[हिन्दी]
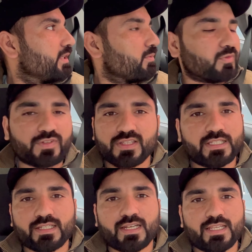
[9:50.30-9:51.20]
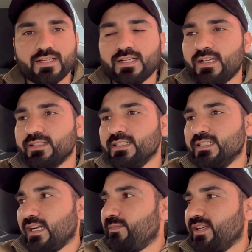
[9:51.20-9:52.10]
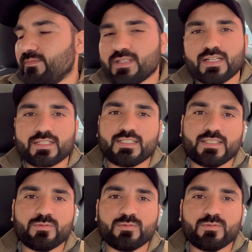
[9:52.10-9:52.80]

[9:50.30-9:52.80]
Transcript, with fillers: पे ये मूवीज देख रहे हैं यार अभी रमज़ान ख़त्म